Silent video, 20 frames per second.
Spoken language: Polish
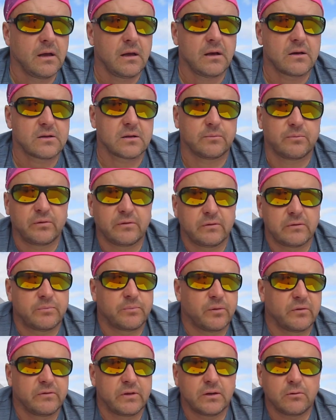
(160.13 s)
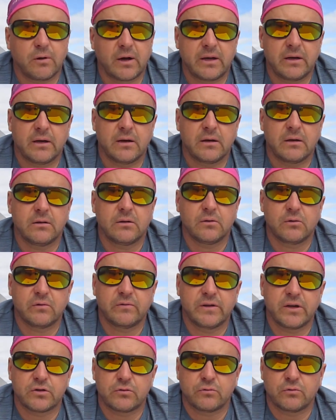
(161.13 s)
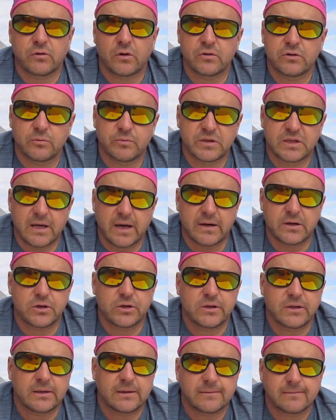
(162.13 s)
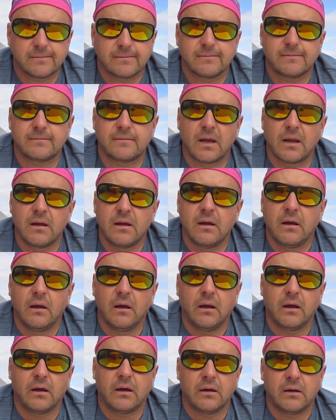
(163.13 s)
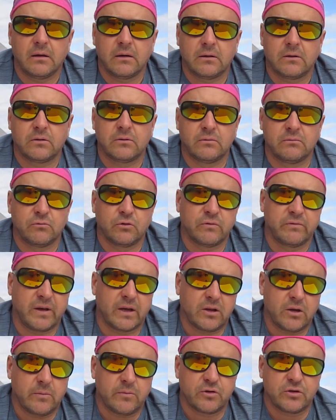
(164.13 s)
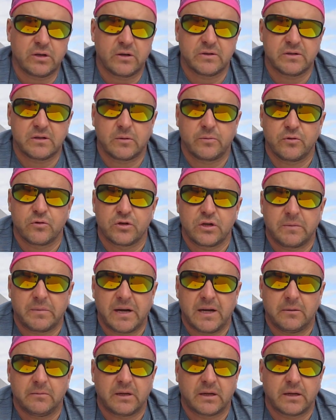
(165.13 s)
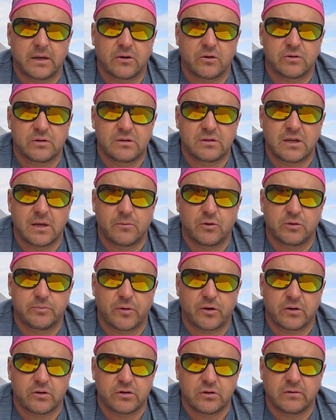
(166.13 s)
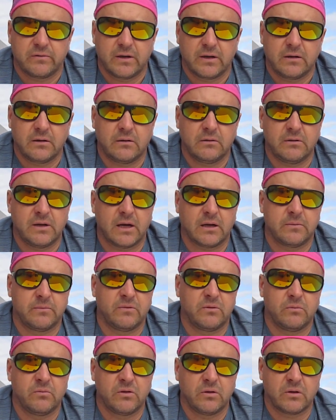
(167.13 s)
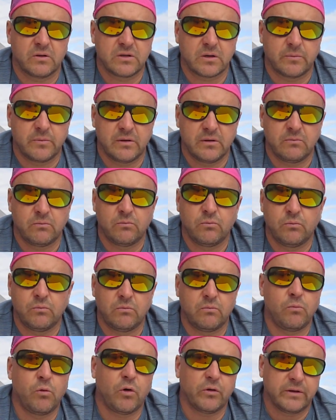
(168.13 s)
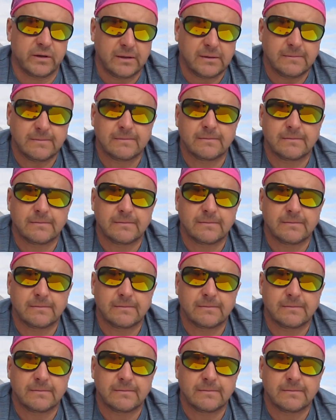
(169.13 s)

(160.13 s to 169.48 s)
są powikłania również u osób starszych. Y, wiadomo, te osoby już nie mają takiego systemu odpornościowego jak osoby młode.